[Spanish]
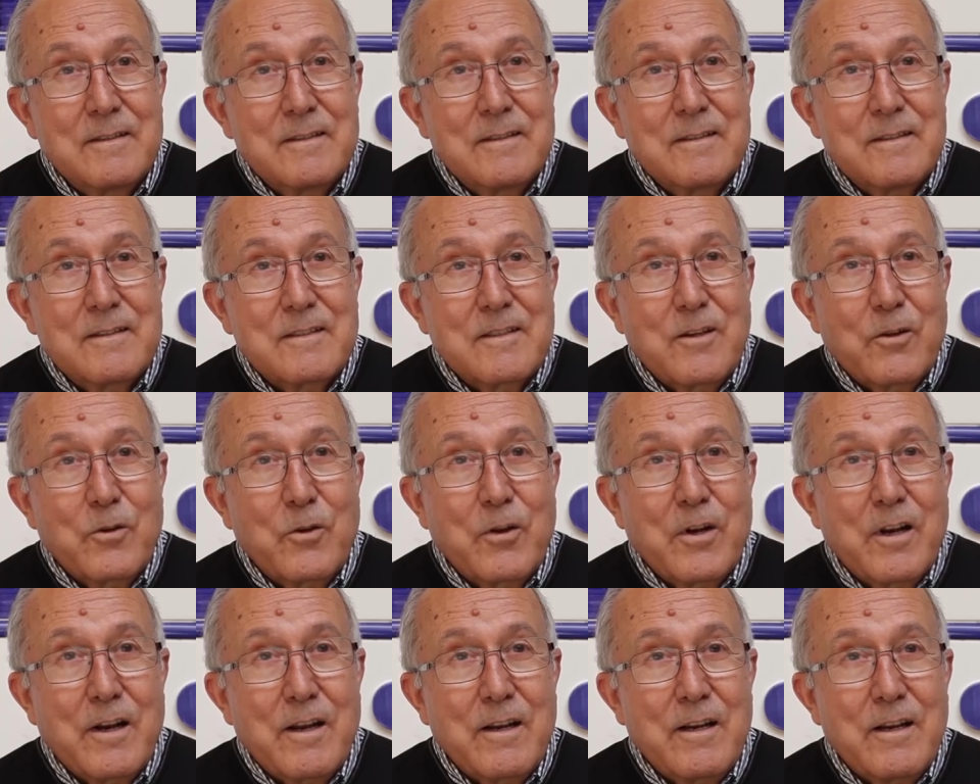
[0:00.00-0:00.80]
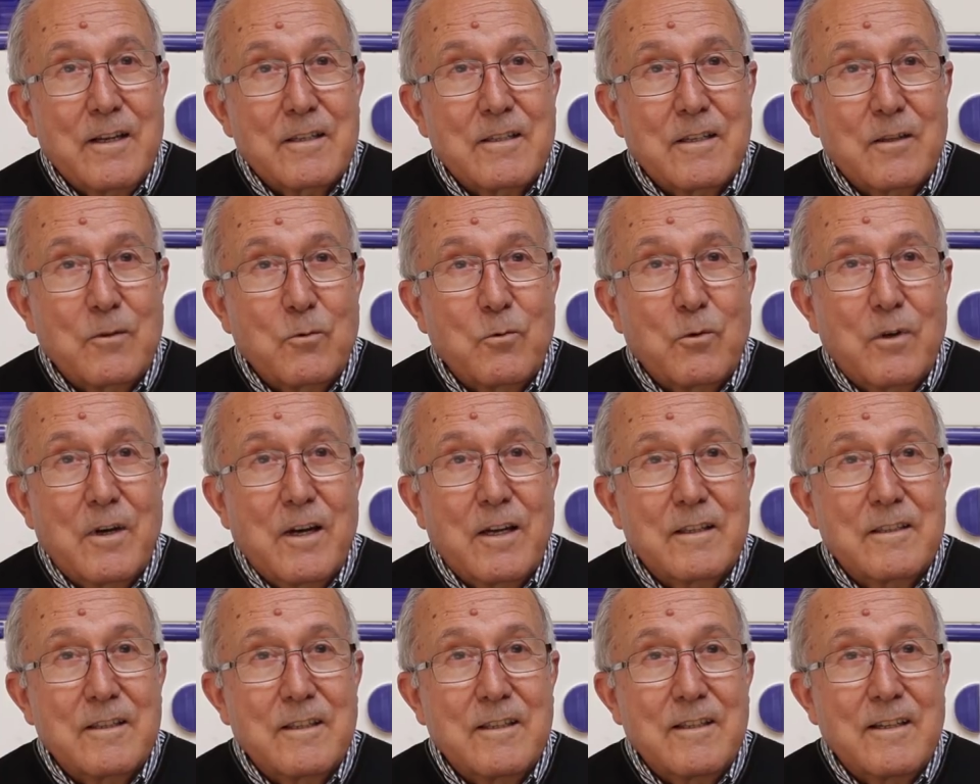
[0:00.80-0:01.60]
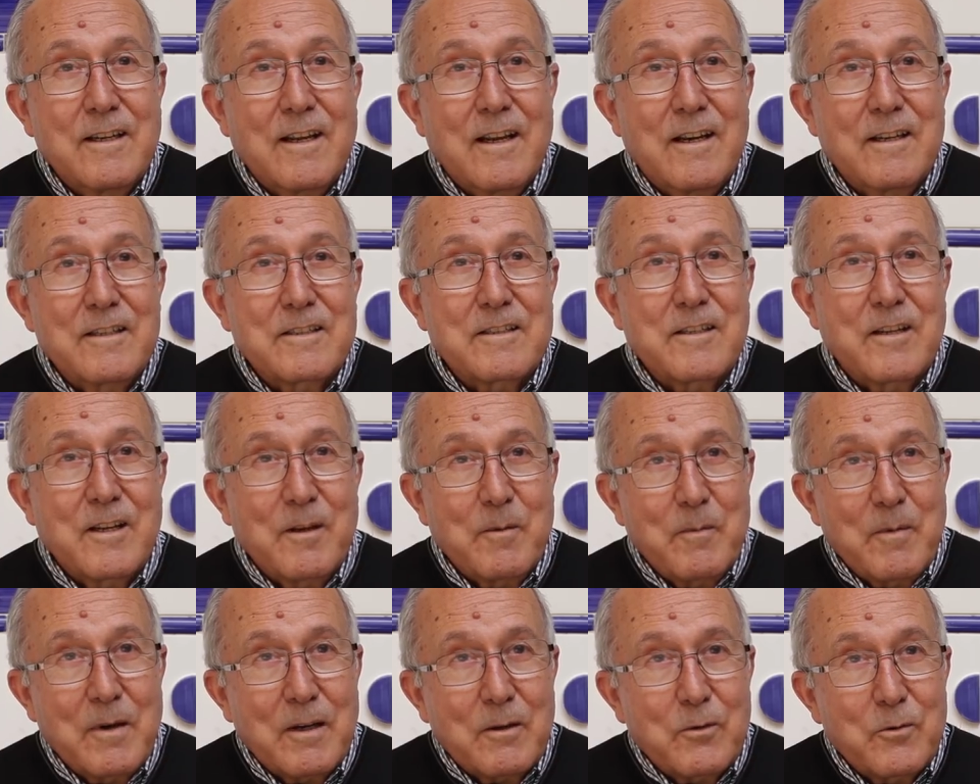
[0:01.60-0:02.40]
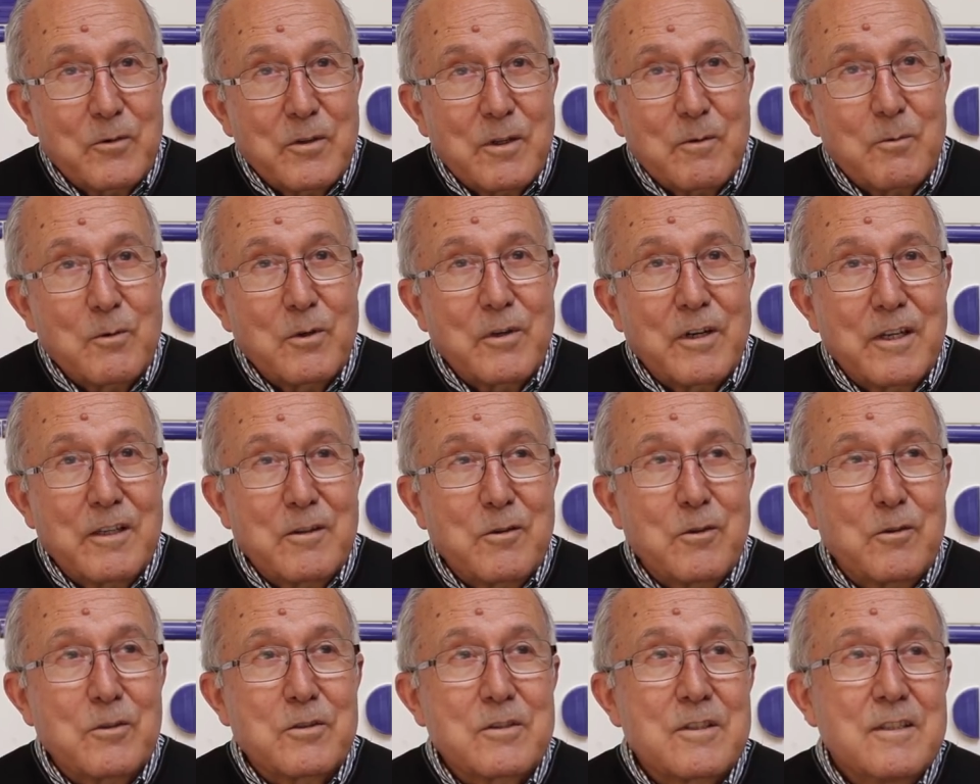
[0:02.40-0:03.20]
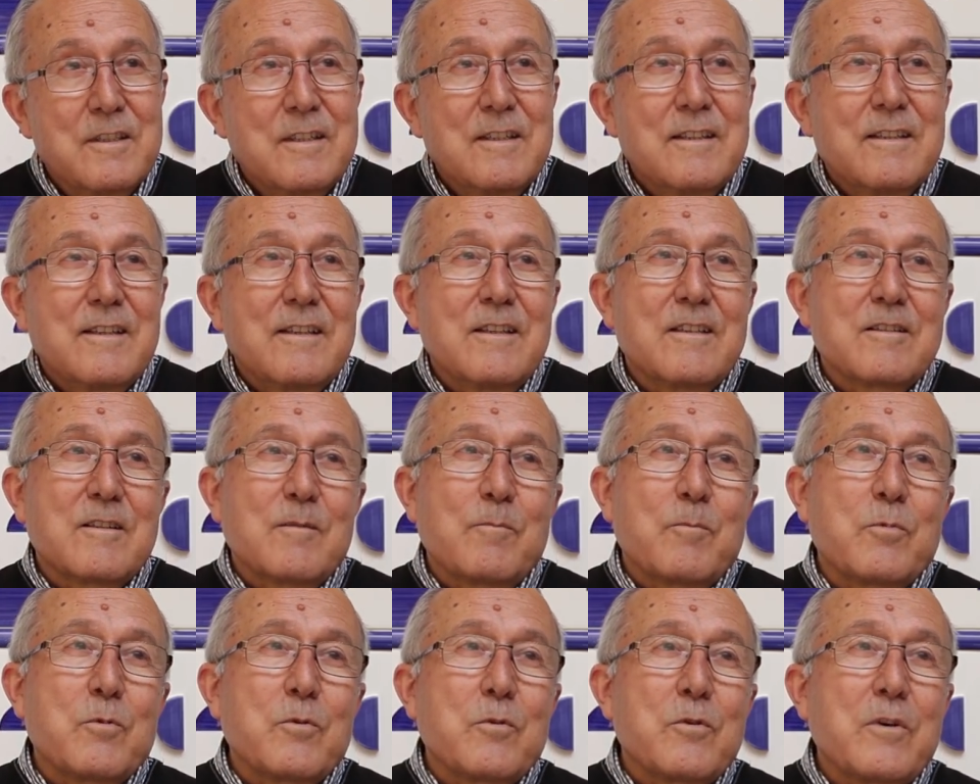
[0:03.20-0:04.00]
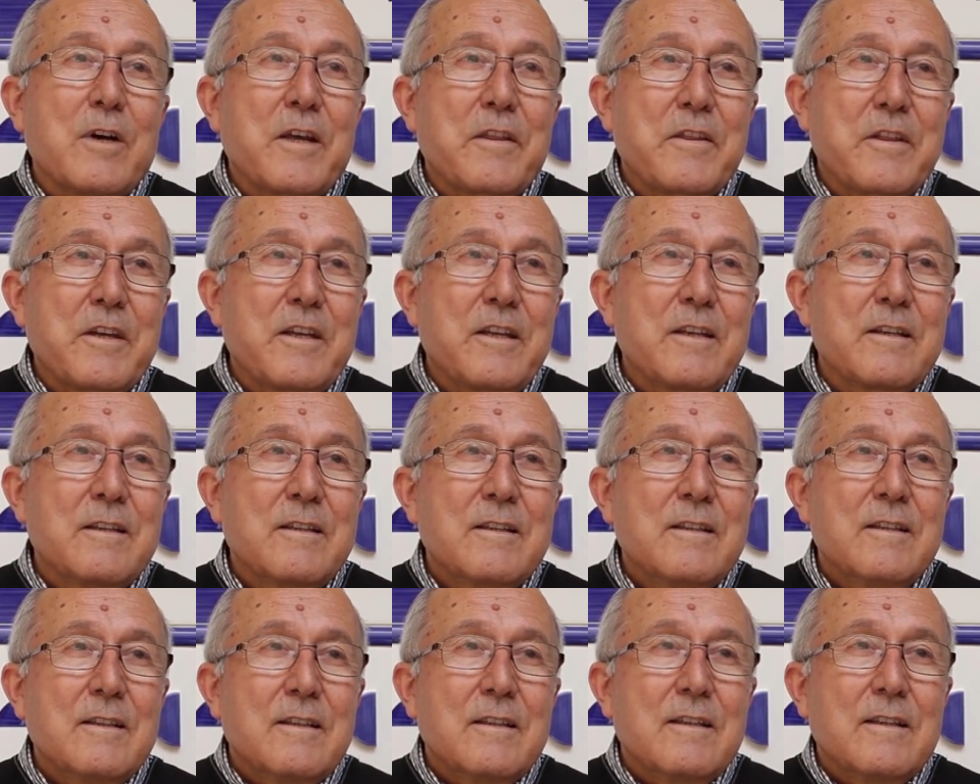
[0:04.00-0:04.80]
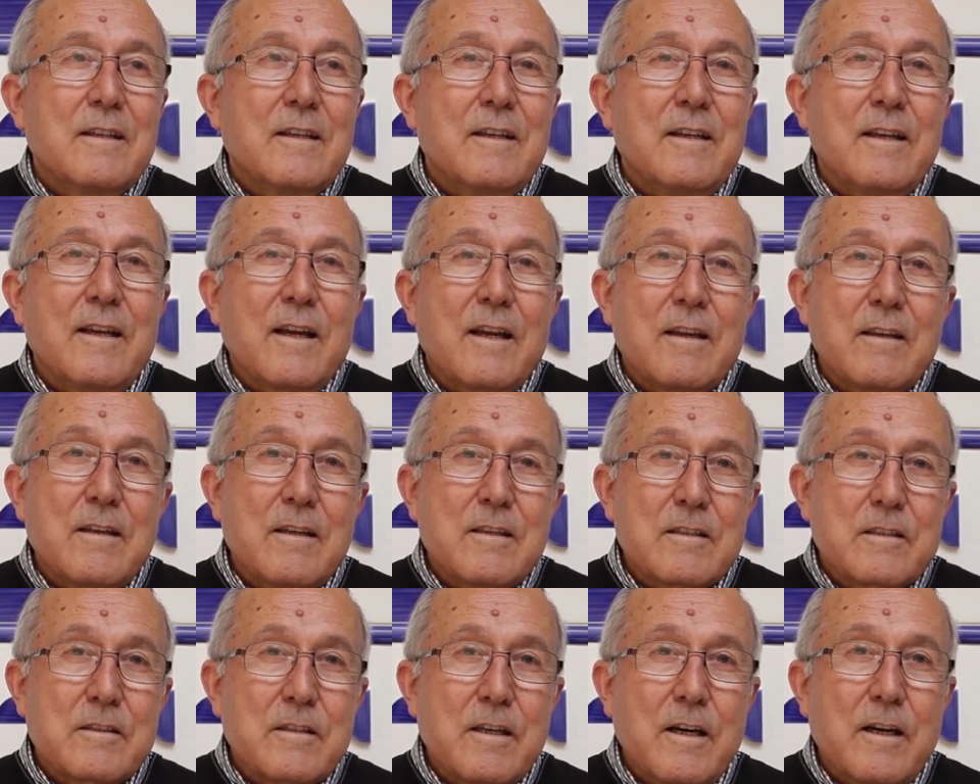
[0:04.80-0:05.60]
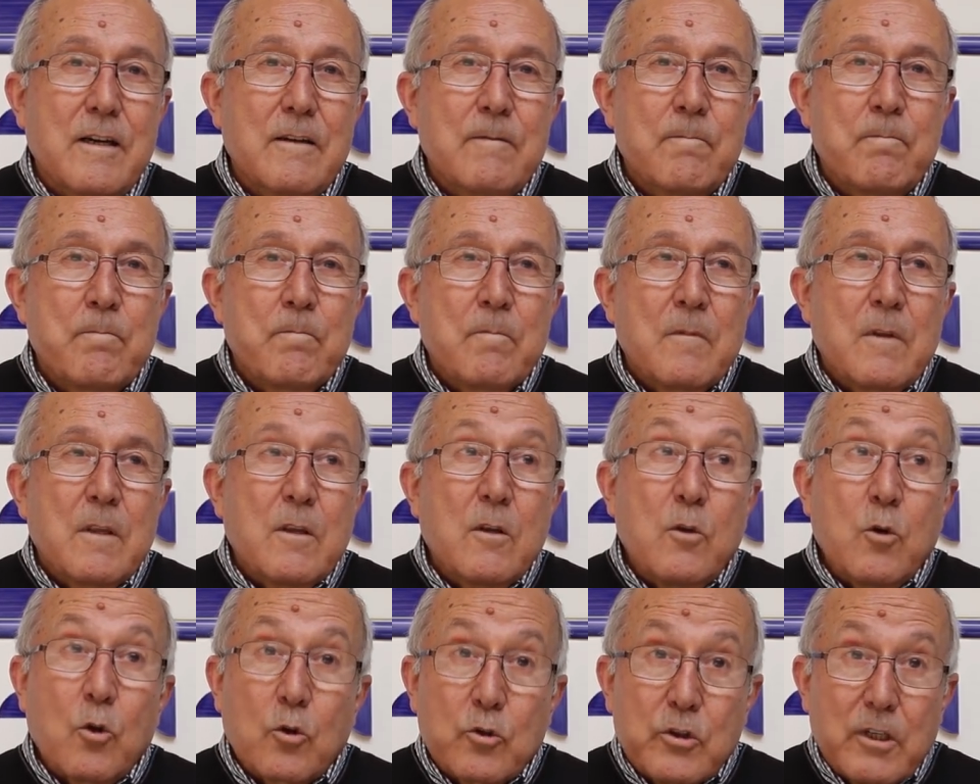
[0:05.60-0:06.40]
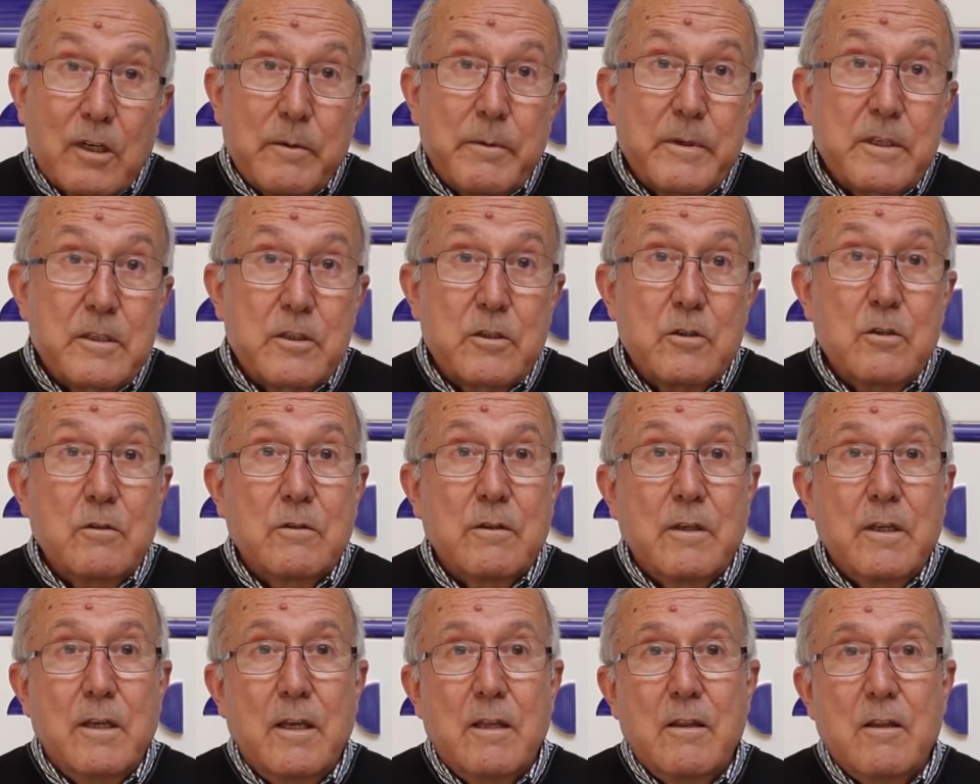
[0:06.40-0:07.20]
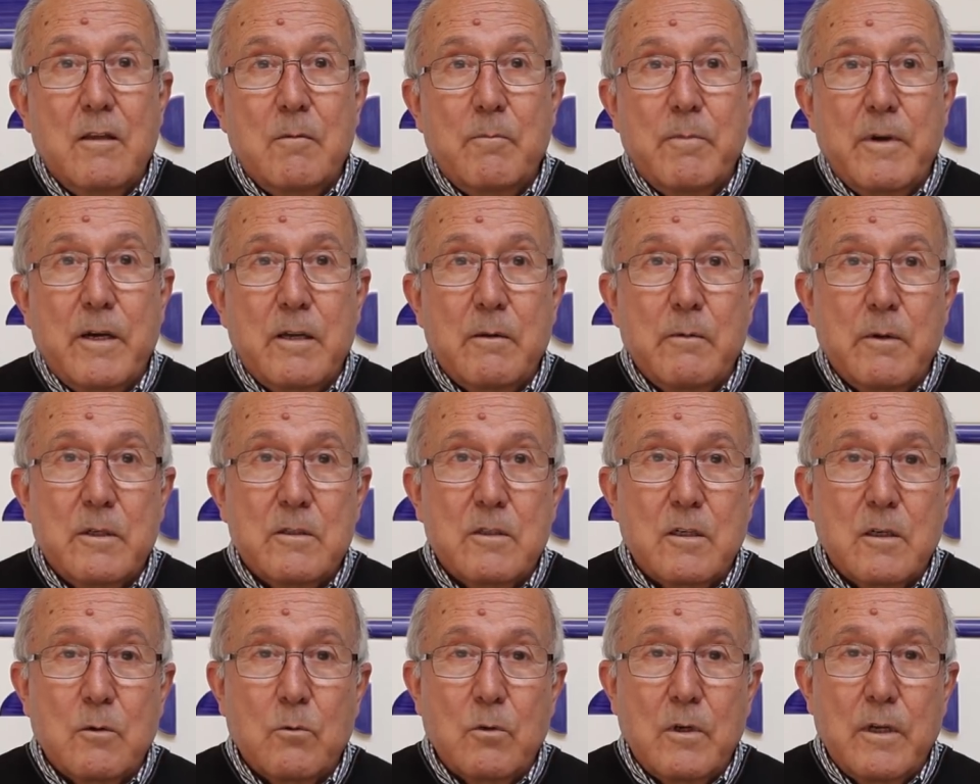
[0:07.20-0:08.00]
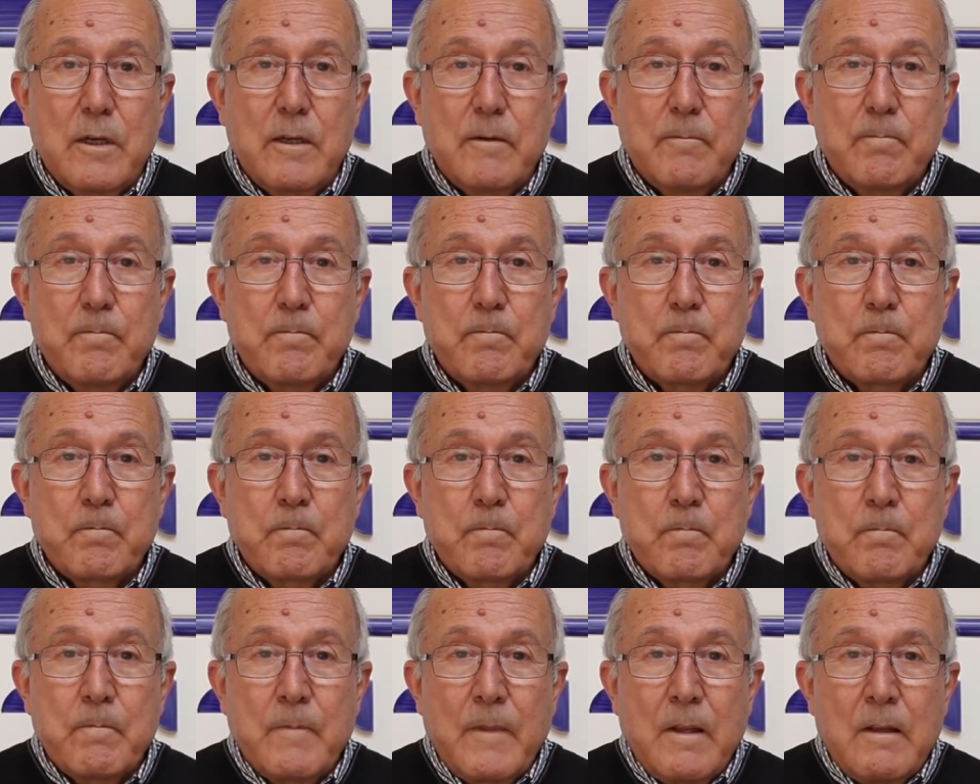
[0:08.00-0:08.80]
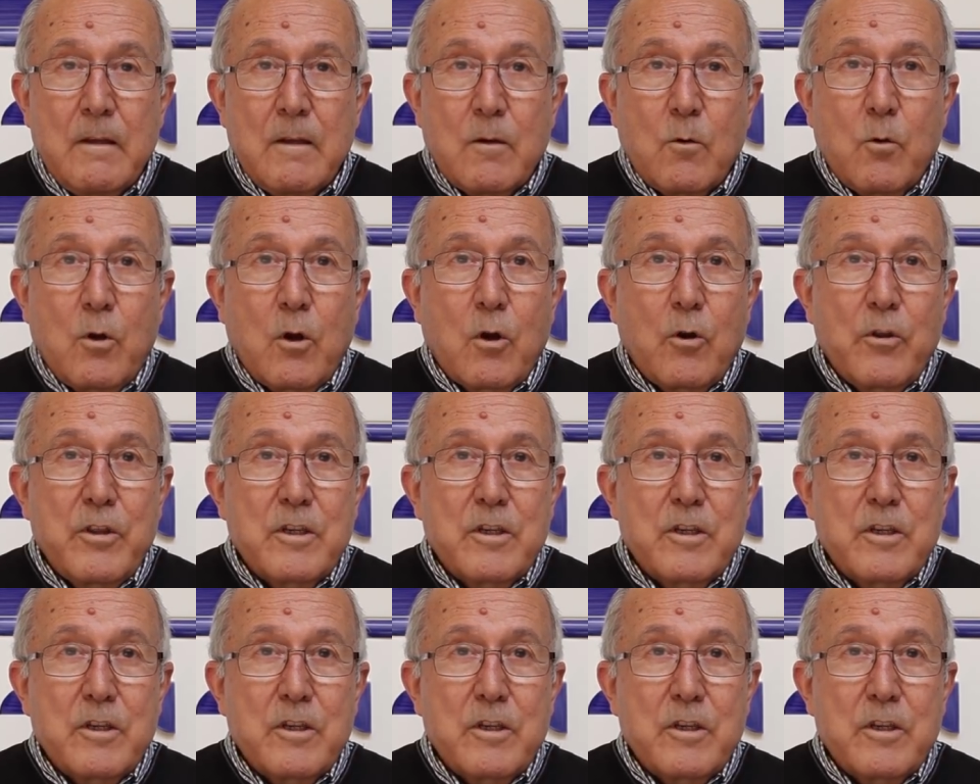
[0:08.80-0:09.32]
El señor Arenas Andújar tenía el esquema con dibujitos y se pudo hacer y ahí está y otra versión que hay del Pare Baixauli. Luego